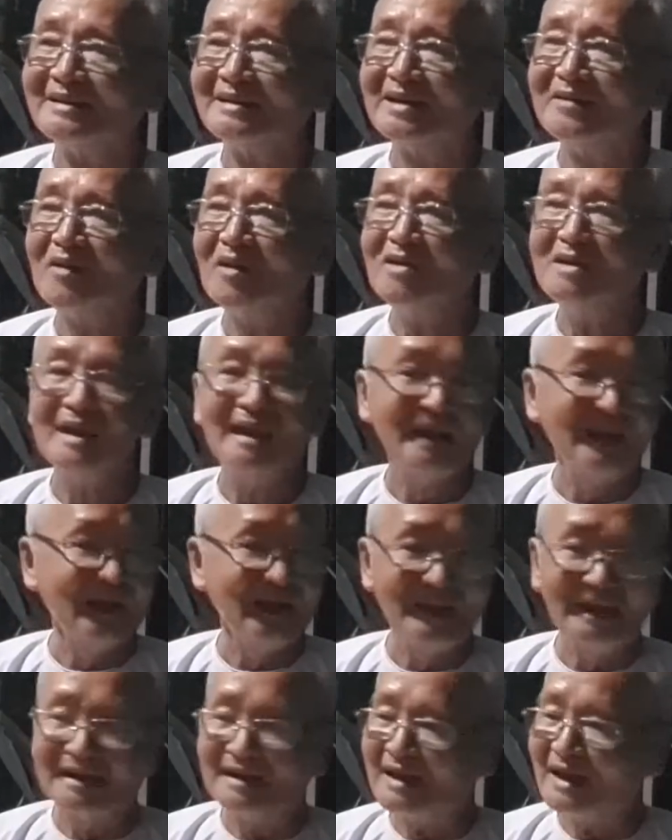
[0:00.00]
cái đó
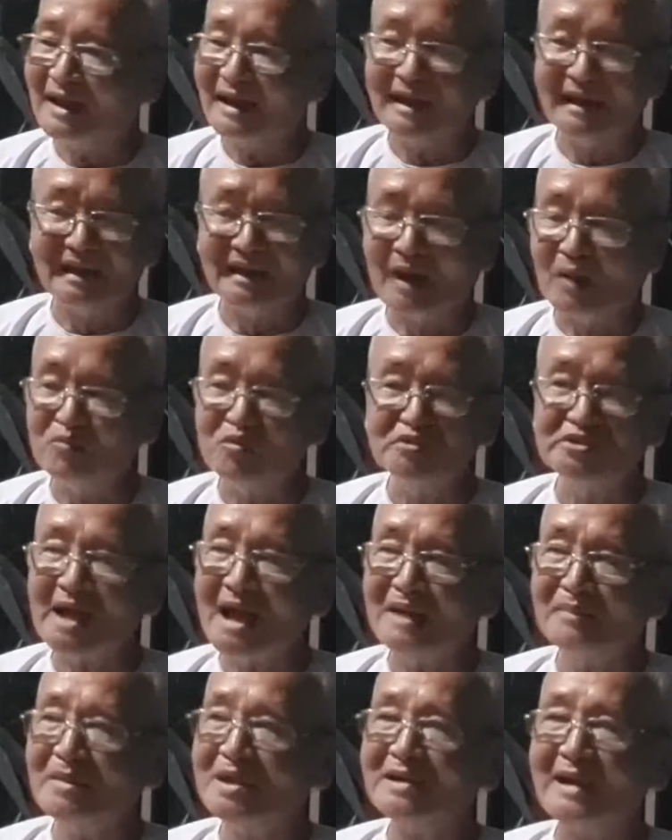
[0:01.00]
là là không có
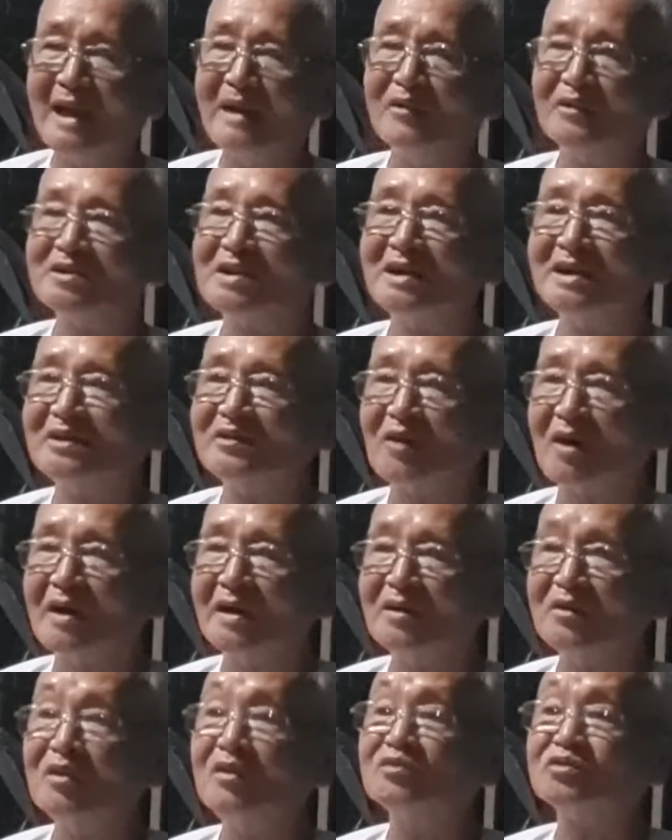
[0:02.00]
sang miếng nào hết trơn
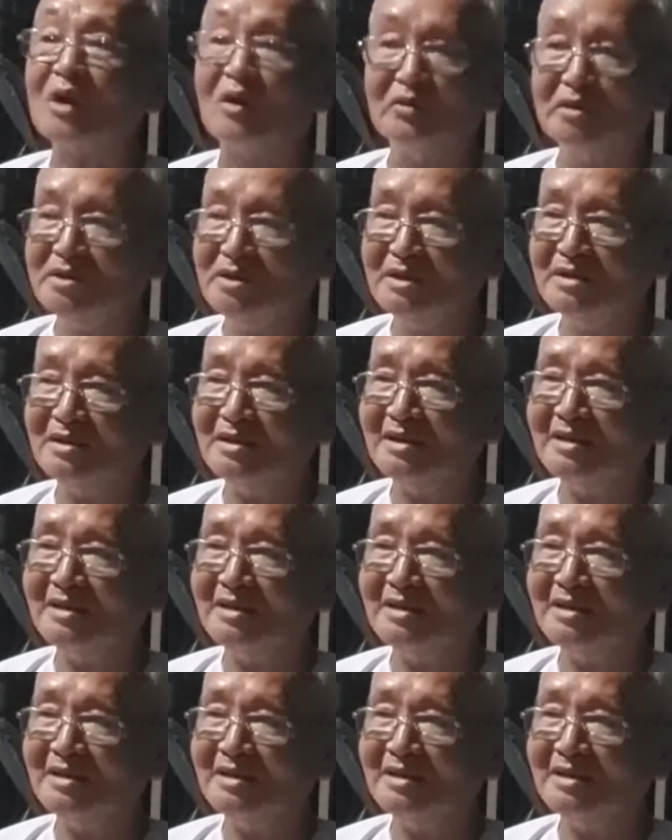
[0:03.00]
trời cái đó tội